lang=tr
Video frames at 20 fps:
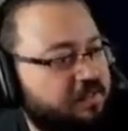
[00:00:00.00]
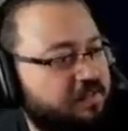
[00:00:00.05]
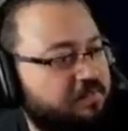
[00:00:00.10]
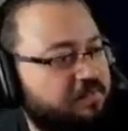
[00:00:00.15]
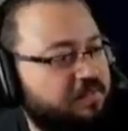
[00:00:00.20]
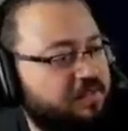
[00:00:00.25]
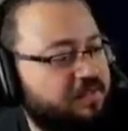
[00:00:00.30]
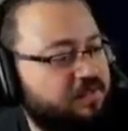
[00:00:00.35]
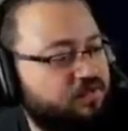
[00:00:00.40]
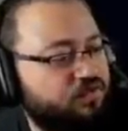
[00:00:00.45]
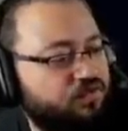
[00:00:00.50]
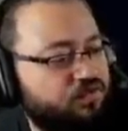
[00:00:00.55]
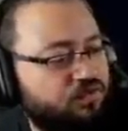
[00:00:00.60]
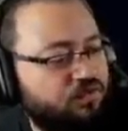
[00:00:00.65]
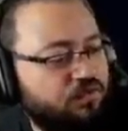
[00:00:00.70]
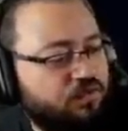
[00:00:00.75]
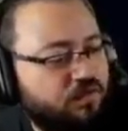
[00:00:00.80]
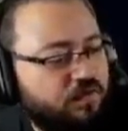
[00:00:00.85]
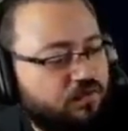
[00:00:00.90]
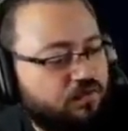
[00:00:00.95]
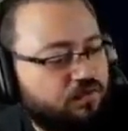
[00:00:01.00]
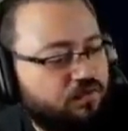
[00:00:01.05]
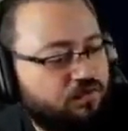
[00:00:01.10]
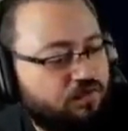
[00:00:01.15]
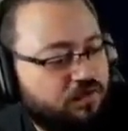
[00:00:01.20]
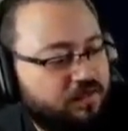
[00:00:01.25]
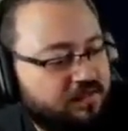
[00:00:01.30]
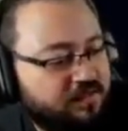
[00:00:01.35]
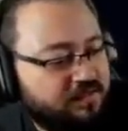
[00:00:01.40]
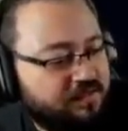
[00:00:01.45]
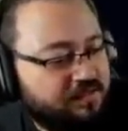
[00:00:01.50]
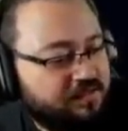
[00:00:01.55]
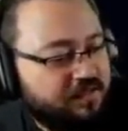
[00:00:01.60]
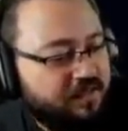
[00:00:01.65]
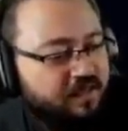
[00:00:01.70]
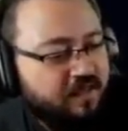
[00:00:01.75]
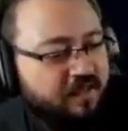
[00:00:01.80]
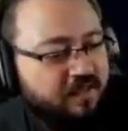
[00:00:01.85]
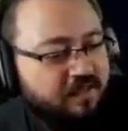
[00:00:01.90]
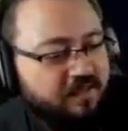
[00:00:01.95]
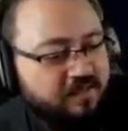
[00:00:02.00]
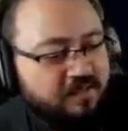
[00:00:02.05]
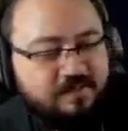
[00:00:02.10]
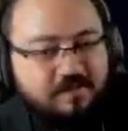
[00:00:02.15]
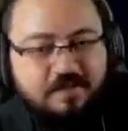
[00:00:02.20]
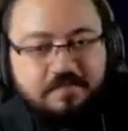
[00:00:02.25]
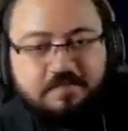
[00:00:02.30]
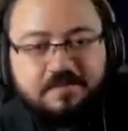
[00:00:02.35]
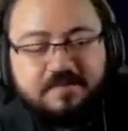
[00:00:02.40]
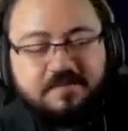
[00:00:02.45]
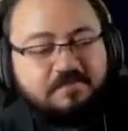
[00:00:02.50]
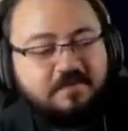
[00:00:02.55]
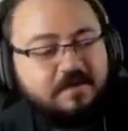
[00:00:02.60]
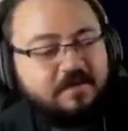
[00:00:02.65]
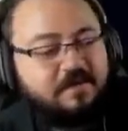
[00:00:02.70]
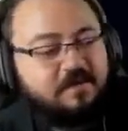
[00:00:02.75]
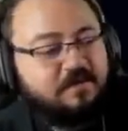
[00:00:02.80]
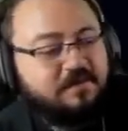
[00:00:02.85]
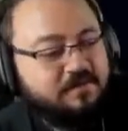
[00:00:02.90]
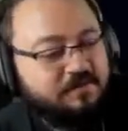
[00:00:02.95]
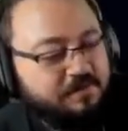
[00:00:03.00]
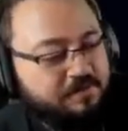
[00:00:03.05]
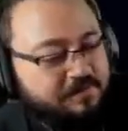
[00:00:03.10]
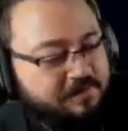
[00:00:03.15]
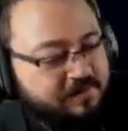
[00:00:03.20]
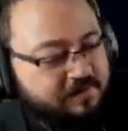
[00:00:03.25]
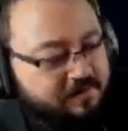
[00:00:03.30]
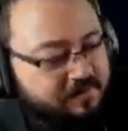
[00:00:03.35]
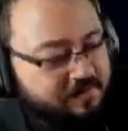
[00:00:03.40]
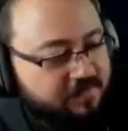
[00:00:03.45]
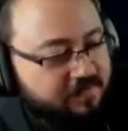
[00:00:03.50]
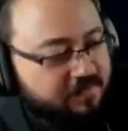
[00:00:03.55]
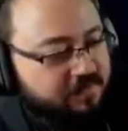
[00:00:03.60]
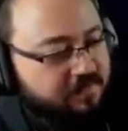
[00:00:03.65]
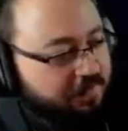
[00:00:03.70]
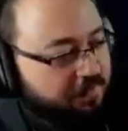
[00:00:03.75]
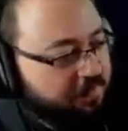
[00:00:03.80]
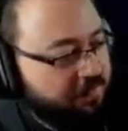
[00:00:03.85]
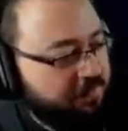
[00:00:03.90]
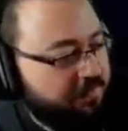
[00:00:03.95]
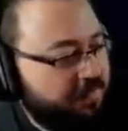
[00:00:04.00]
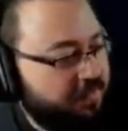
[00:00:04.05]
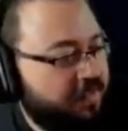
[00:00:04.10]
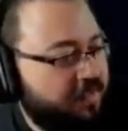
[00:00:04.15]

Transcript: Kimliğini gururla, onurla taşıyan herkes de bizim vatandaşımızdır. Tamam.